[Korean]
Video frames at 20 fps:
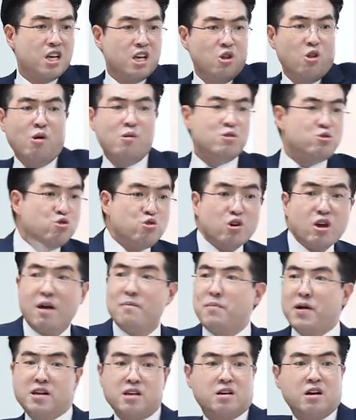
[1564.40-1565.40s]
이놈을
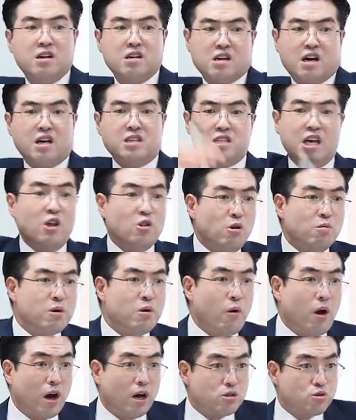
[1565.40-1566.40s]
죽여야 빨리 건강한 새놈이
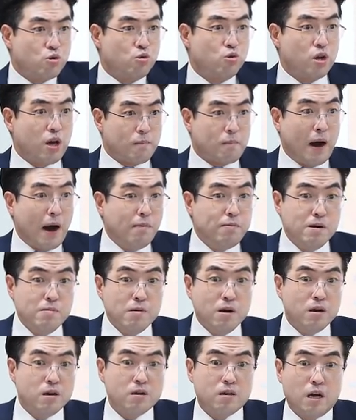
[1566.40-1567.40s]
와가지고 우리가 밥을
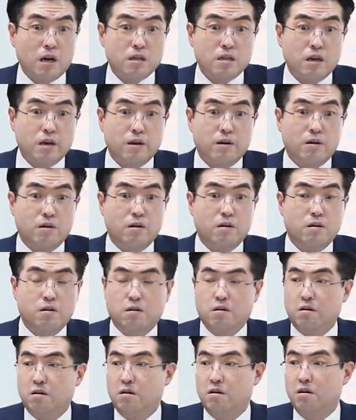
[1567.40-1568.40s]
먹을 거
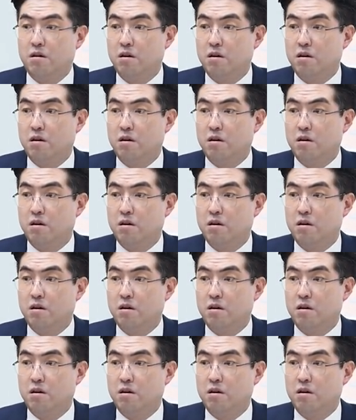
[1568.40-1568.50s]
아니에요.